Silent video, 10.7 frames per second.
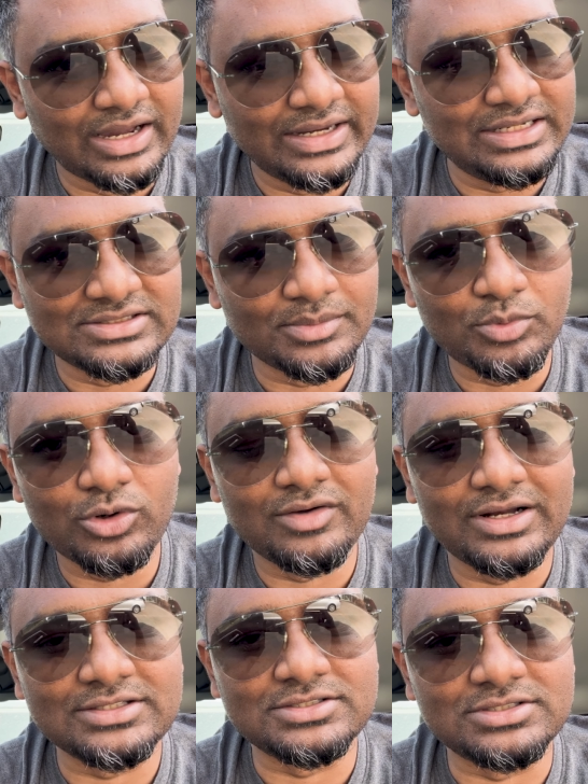ஐடி சப்போர்ட்டில்
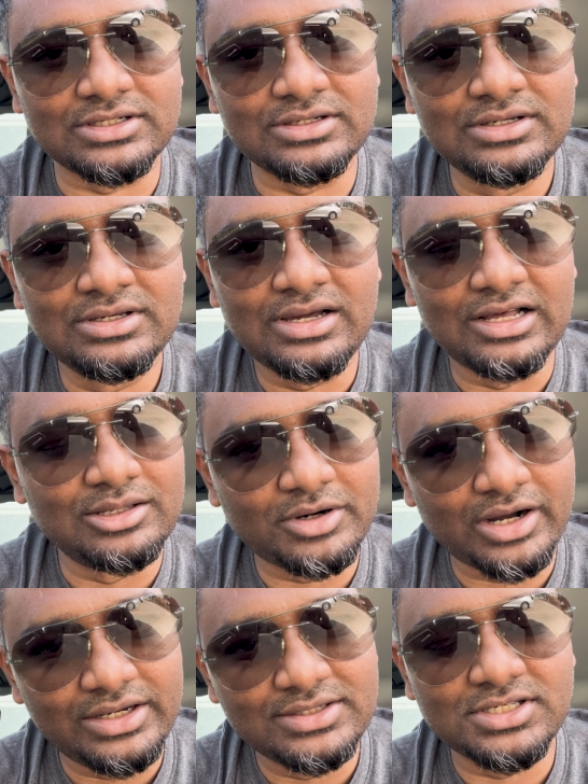வேலை செஞ்சேன்
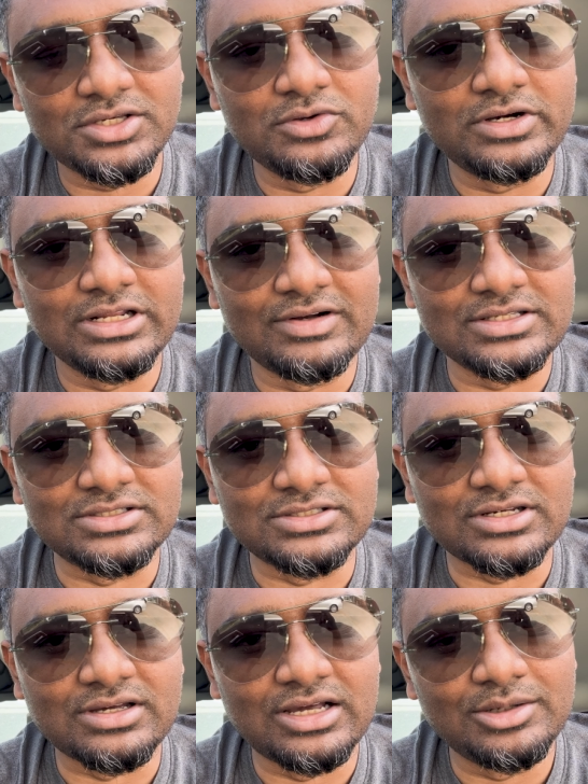அதுக்கப்புறம் ஐடி செக்யூரிட்டியில் வேலை
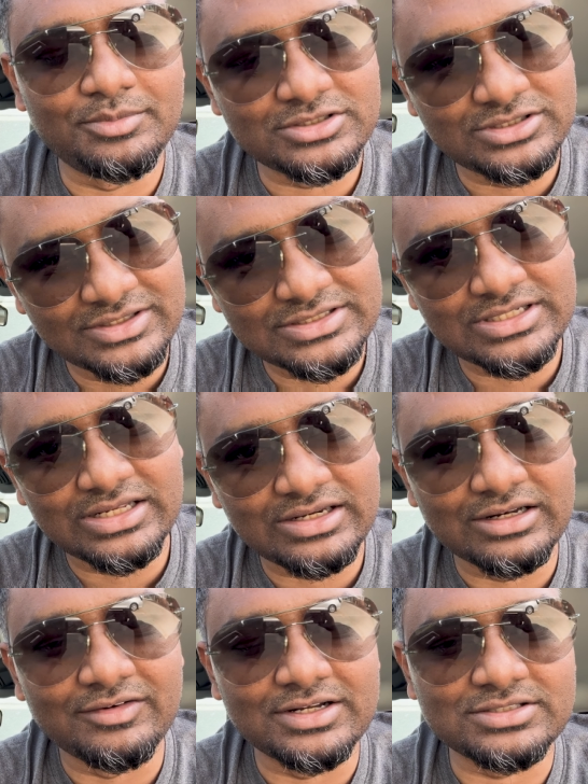செஞ்சேன் அதுக்கப்புறம் சிவில்
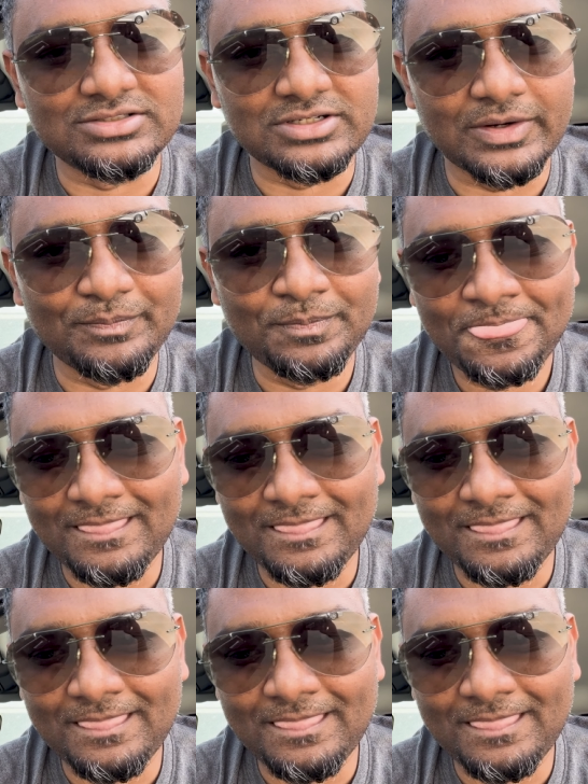இன்ஜினியரிங்கில் வேலை செஞ்சேன்